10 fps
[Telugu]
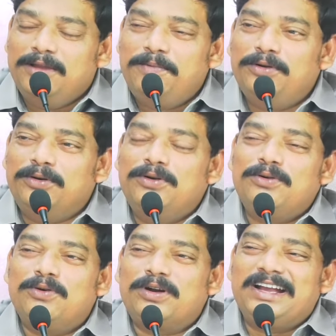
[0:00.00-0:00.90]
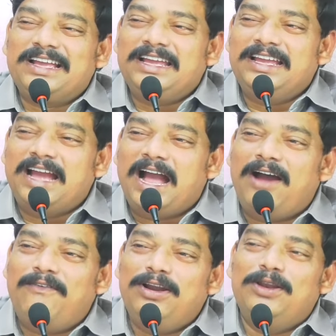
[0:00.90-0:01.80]
ఇప్పుడు కుక్కకి
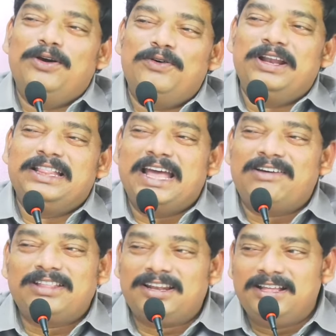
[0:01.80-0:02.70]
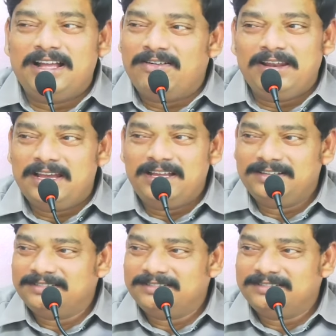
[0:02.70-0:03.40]
ఆవిడలో ఉన్న దేవత అర్థం కావాలిగా